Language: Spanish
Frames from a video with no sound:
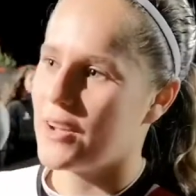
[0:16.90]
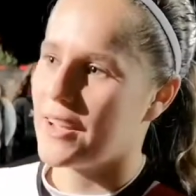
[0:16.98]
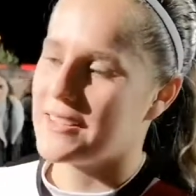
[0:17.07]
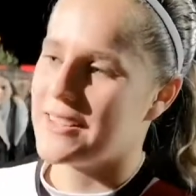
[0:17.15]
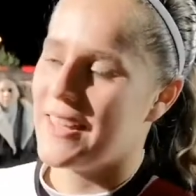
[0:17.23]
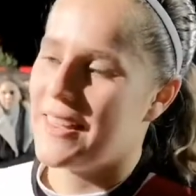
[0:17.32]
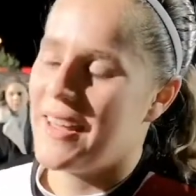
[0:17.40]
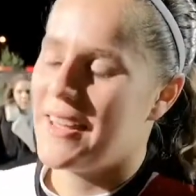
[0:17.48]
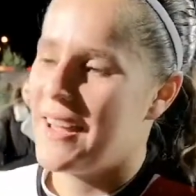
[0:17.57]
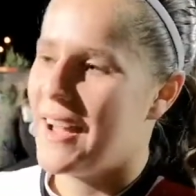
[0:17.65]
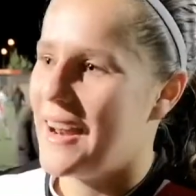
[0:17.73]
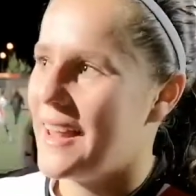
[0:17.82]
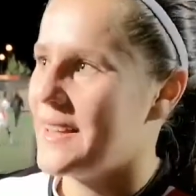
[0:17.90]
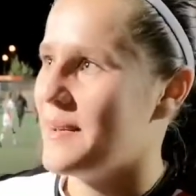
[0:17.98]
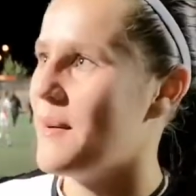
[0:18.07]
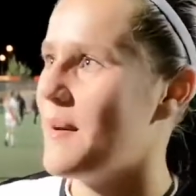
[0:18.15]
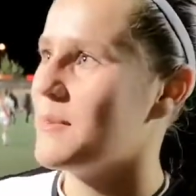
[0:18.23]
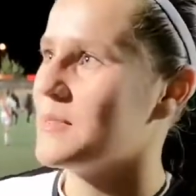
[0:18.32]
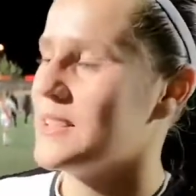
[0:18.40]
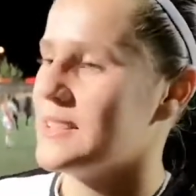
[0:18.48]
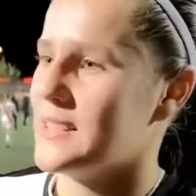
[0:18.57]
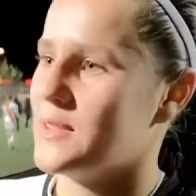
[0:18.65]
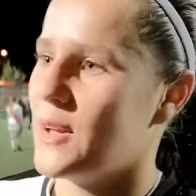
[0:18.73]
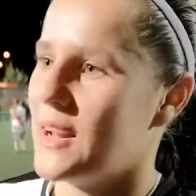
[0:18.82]
esa idea ya la llevábamos
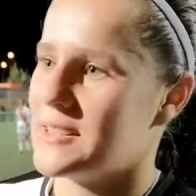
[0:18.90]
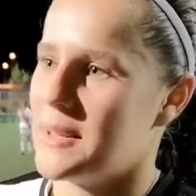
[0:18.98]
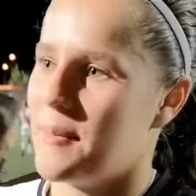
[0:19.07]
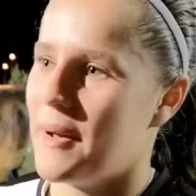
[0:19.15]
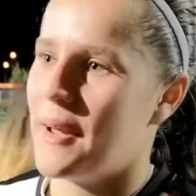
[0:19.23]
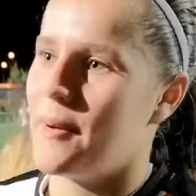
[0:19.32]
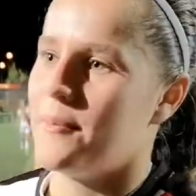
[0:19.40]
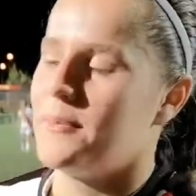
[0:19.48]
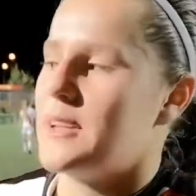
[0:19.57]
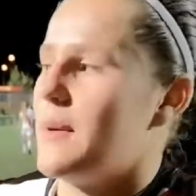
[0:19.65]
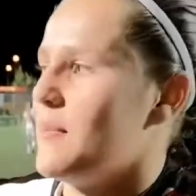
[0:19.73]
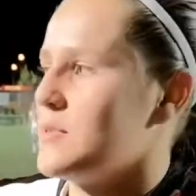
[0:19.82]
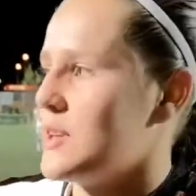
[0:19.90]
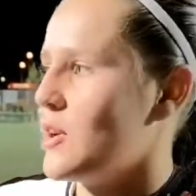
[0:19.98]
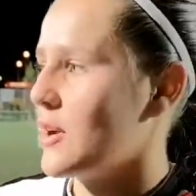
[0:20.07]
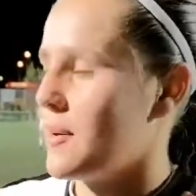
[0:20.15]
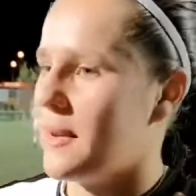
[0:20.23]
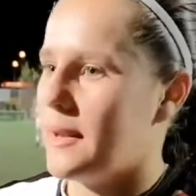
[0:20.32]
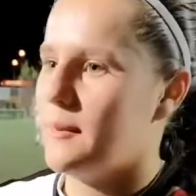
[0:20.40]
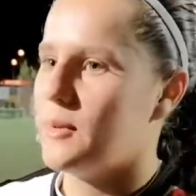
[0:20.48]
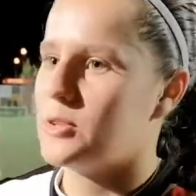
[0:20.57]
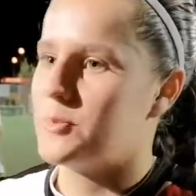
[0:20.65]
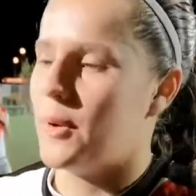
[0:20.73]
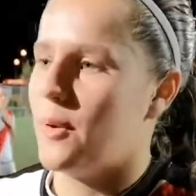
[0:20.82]
desde toda la semana, sabemos a lo que
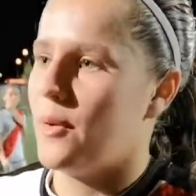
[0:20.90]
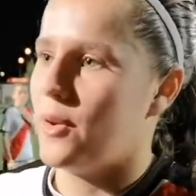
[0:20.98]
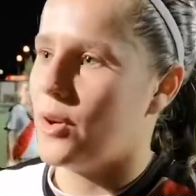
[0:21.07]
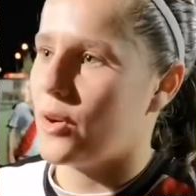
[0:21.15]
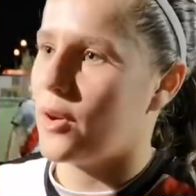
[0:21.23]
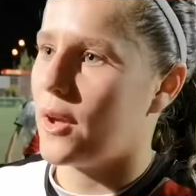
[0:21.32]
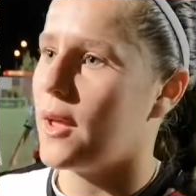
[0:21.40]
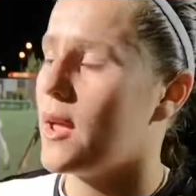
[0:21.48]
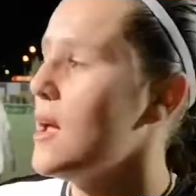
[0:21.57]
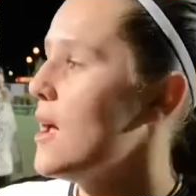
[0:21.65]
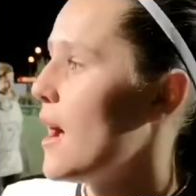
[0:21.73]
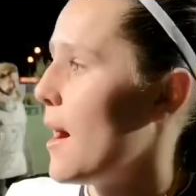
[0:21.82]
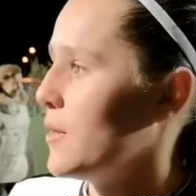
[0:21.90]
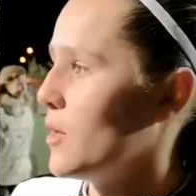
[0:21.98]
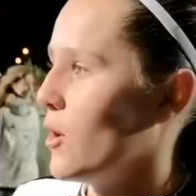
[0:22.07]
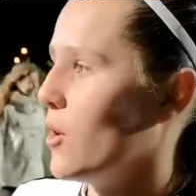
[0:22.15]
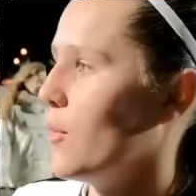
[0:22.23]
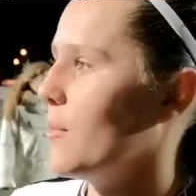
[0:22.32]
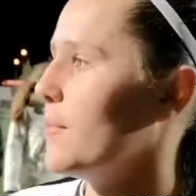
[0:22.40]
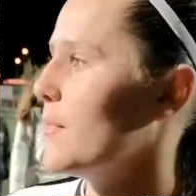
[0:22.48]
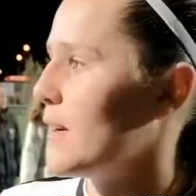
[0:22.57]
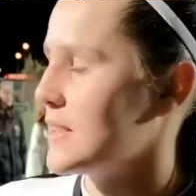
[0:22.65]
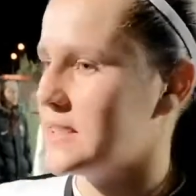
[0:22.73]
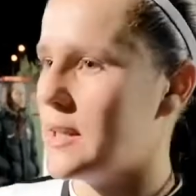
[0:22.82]
venimos, pero bueno, yo creo que ha habido
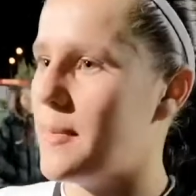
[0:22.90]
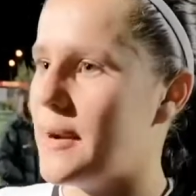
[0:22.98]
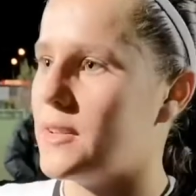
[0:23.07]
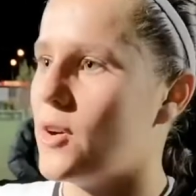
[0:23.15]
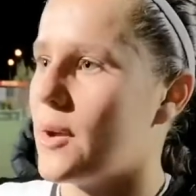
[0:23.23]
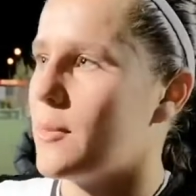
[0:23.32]
fases de partido que